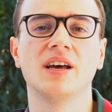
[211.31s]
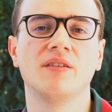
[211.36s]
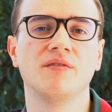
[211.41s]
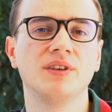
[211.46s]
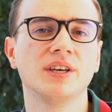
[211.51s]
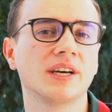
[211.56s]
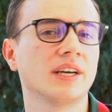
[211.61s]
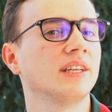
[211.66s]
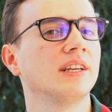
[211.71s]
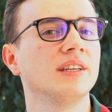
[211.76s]

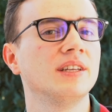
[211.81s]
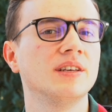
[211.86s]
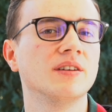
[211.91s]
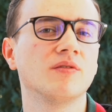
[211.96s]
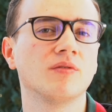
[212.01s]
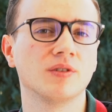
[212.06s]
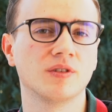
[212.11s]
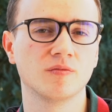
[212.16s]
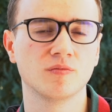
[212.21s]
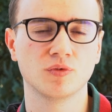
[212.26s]
wir rechnen hier
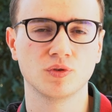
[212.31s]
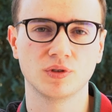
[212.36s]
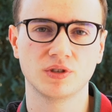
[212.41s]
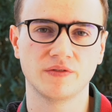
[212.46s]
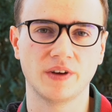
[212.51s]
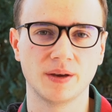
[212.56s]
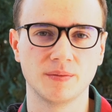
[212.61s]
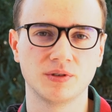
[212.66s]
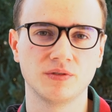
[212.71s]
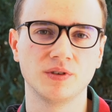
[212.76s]
von so
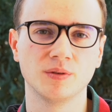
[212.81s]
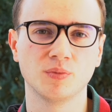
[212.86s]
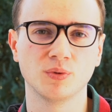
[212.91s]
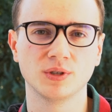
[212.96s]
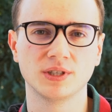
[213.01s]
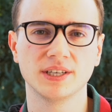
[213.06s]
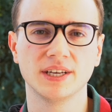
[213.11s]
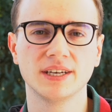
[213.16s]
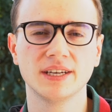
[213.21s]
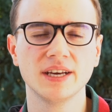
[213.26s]
2 bis 4
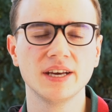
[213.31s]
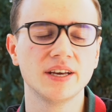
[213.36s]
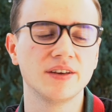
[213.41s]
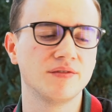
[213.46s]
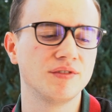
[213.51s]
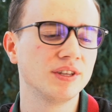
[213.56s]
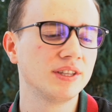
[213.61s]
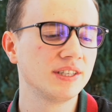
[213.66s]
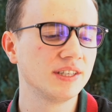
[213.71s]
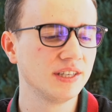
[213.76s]
Prozent.
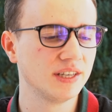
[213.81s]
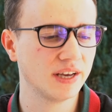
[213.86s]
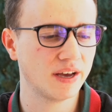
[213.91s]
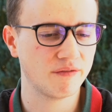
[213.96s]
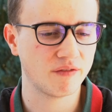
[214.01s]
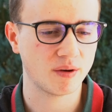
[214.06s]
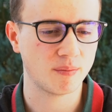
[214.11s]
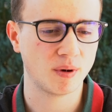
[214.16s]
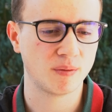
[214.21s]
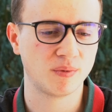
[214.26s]
Wir ziehen hier
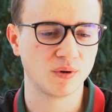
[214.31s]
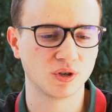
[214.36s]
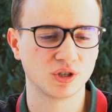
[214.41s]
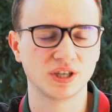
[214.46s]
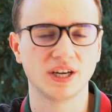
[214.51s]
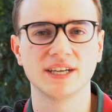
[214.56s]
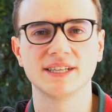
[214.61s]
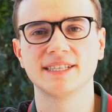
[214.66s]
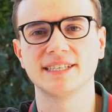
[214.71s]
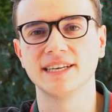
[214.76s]
einfach mal
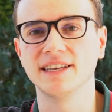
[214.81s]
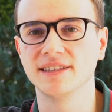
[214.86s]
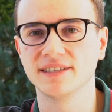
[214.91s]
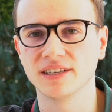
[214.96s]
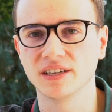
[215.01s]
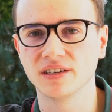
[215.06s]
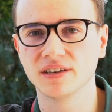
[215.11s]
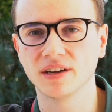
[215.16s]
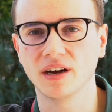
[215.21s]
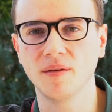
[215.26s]
pauschal 10
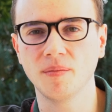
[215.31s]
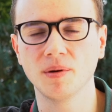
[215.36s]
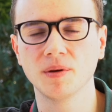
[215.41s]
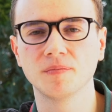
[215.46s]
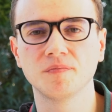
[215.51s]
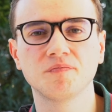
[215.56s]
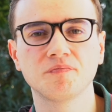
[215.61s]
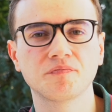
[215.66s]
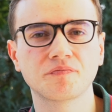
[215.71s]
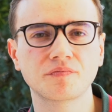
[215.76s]
Cent ab
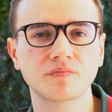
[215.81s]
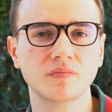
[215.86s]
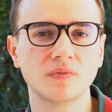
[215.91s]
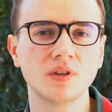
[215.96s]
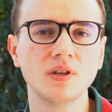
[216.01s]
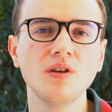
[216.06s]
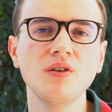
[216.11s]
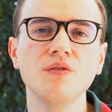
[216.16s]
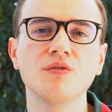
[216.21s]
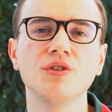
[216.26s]

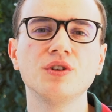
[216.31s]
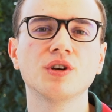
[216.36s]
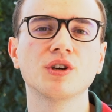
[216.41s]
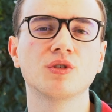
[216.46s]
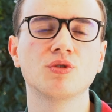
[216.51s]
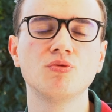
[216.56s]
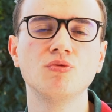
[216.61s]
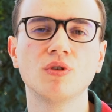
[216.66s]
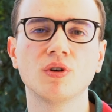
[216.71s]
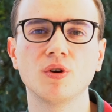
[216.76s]
für eine
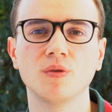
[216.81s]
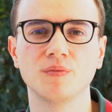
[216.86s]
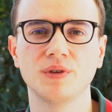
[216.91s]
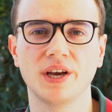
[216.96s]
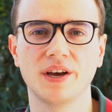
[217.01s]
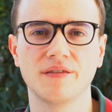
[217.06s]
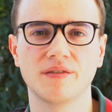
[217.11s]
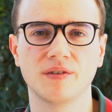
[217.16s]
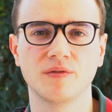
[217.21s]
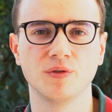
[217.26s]
Retoure, um die
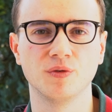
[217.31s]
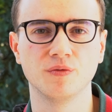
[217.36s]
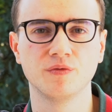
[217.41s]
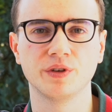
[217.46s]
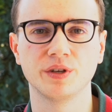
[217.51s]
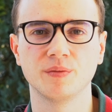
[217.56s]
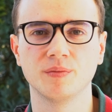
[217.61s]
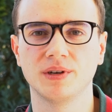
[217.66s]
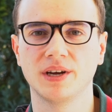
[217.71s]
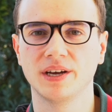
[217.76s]
einfach
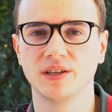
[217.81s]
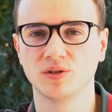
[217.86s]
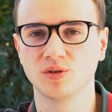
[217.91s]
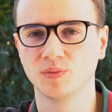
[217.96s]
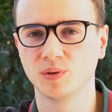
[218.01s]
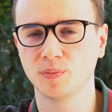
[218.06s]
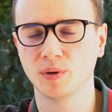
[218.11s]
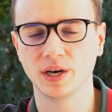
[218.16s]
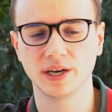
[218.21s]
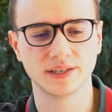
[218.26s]
vernünftig mit
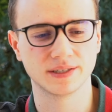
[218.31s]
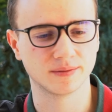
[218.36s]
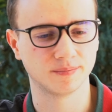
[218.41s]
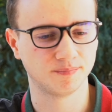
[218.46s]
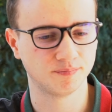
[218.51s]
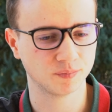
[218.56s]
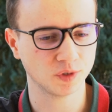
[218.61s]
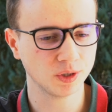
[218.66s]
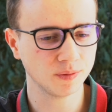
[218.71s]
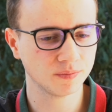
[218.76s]
einzubepreisen.
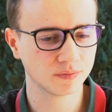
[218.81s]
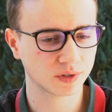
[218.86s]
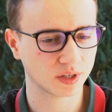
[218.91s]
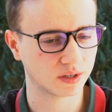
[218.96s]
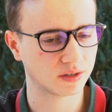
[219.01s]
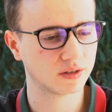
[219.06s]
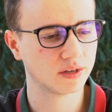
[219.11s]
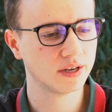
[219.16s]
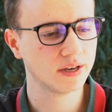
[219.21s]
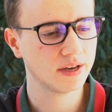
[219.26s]
Na, ne?
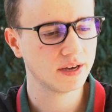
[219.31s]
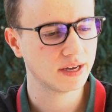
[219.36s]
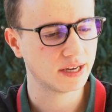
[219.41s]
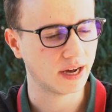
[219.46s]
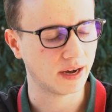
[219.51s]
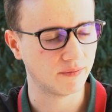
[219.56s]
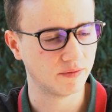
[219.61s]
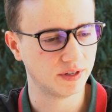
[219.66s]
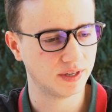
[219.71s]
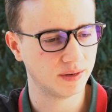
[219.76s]
dann
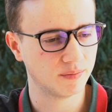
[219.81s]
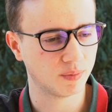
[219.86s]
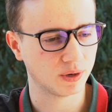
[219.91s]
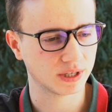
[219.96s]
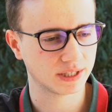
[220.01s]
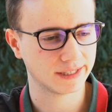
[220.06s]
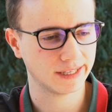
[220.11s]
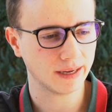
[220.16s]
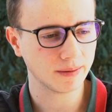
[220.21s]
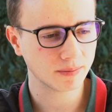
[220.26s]
haben wir den
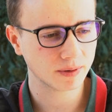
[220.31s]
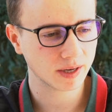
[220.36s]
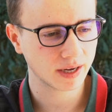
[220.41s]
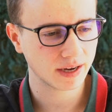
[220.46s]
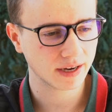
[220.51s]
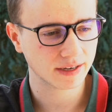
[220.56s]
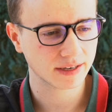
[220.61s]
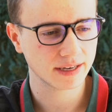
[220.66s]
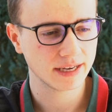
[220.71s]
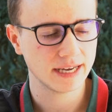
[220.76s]
Posten
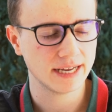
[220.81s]
abgehackt.